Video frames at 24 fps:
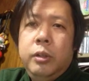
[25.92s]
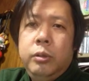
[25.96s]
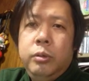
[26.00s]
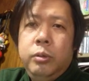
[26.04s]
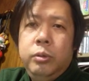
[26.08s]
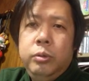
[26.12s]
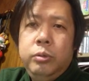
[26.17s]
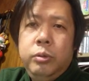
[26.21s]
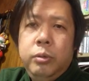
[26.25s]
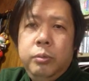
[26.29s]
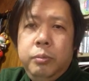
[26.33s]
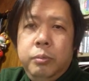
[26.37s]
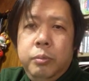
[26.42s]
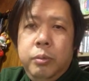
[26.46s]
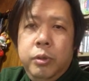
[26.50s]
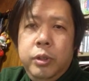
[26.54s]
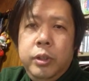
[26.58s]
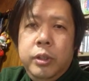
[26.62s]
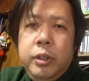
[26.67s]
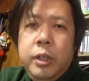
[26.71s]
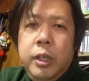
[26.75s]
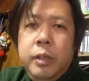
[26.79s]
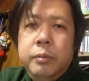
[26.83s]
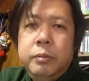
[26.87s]
道頓
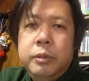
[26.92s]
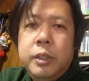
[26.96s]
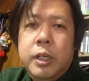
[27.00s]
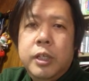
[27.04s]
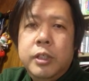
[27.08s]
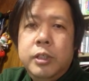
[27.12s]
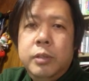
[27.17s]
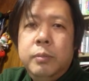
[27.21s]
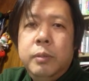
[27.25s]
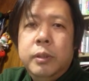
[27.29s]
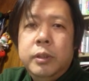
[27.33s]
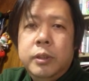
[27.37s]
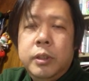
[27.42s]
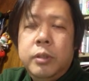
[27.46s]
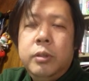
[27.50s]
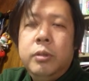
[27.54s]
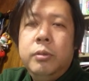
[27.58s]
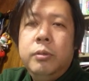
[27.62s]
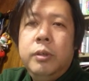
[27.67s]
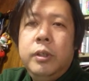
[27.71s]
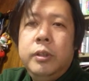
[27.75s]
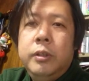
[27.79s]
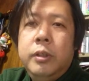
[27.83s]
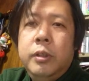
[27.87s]
堀ダイブが始まったと
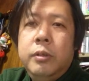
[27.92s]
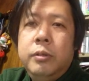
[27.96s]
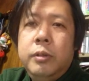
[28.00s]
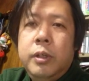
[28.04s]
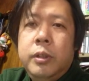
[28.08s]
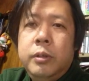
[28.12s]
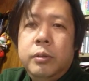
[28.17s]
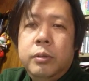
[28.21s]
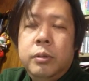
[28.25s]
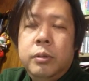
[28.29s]
言われている